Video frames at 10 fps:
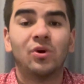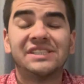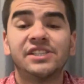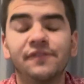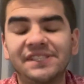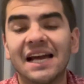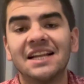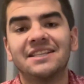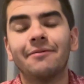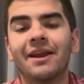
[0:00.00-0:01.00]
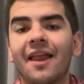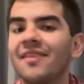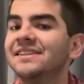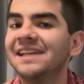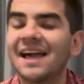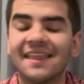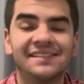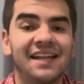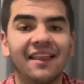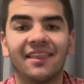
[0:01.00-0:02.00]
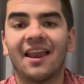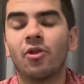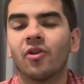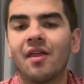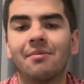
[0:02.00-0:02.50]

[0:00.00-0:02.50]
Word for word: Pues es oficial, Xavi Hernández deja de ser entrenador del